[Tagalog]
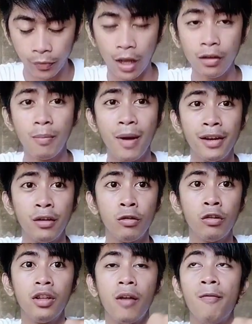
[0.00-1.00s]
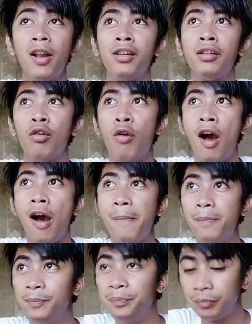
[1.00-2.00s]
At sa mga nanonood ng vlog na to,
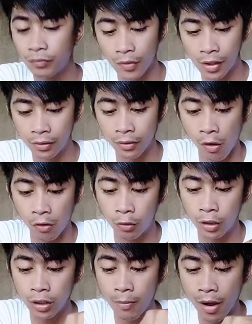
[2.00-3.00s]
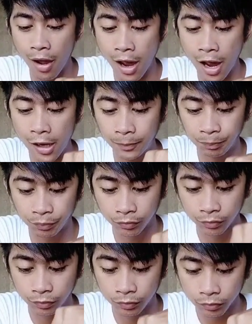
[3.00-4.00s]
um, okay sa mga
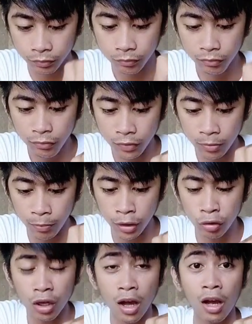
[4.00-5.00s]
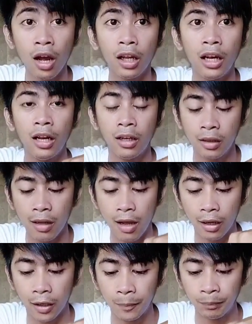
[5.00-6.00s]
medyo nakakakilala na sa
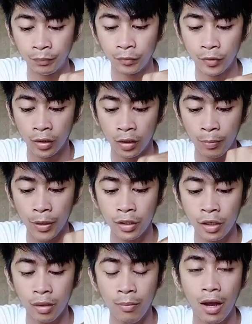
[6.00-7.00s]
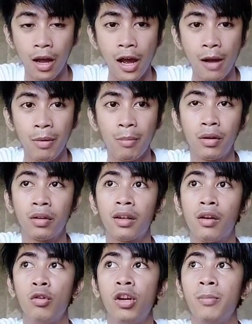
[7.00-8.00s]
akin, especially sa mga members sa
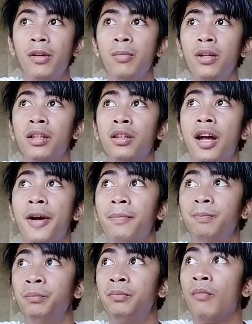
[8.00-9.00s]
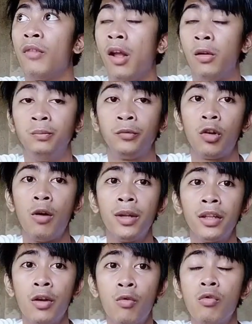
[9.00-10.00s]
Saranggola Pilipinas, um,
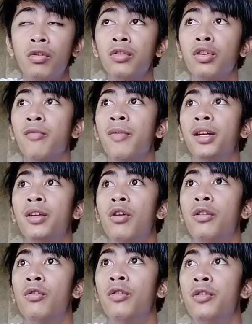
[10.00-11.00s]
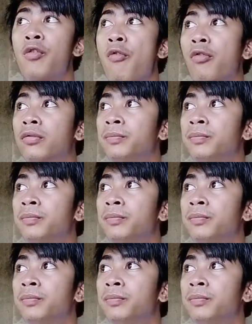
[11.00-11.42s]
comment kayo kung gusto niyo i-vlog yung ano ko, yung